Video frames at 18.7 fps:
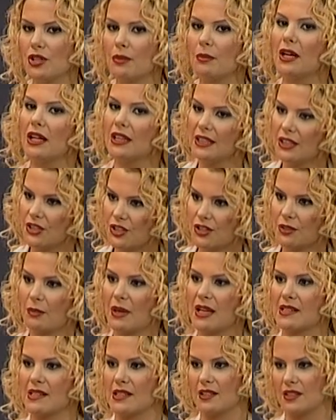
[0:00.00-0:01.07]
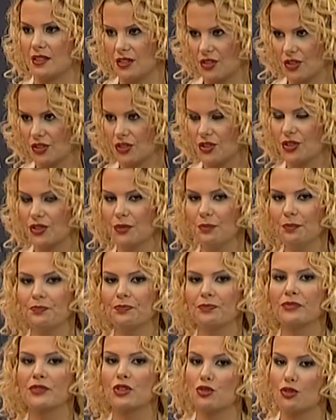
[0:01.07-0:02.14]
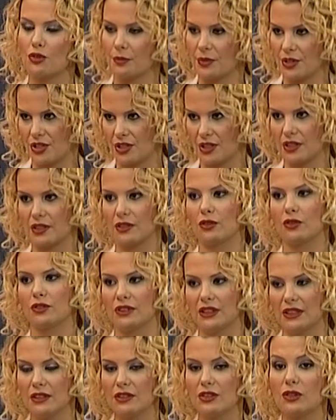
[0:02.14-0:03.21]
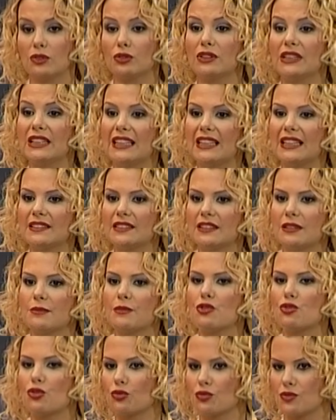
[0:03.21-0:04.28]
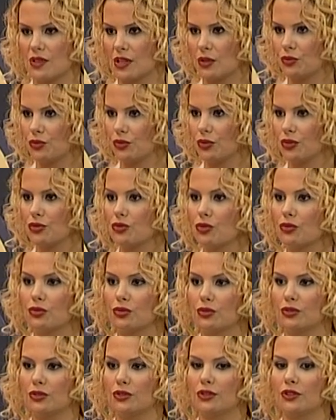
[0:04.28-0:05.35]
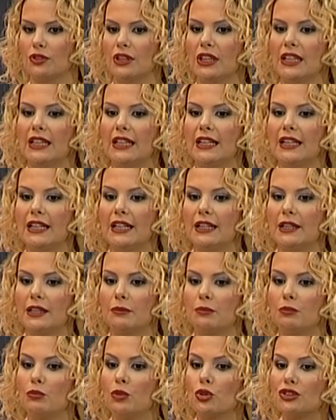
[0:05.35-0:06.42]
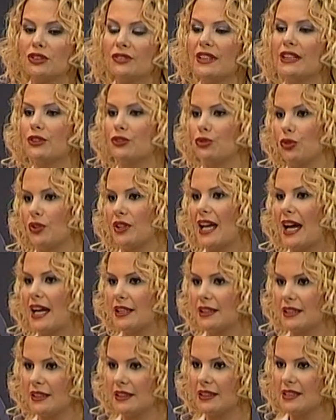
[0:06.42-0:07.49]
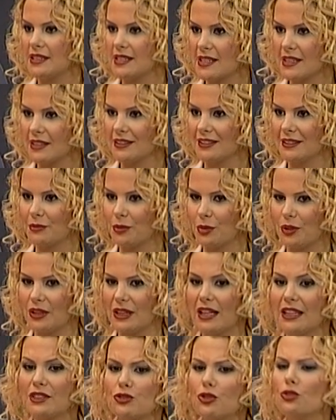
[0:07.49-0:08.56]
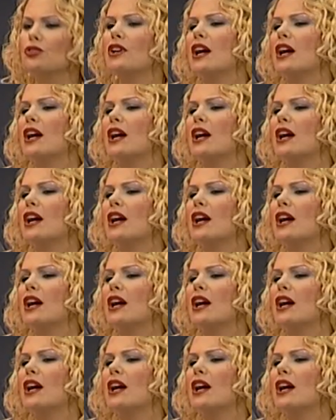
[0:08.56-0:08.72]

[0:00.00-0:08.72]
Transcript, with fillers: ama Ali Eşitmez'le çalıştım. Hı hı. Çok başarılı o da. E, onunla elektriğimiz çok güzel uyuyor. Çok e, motive ediyor. Yani insanı böyle hani çok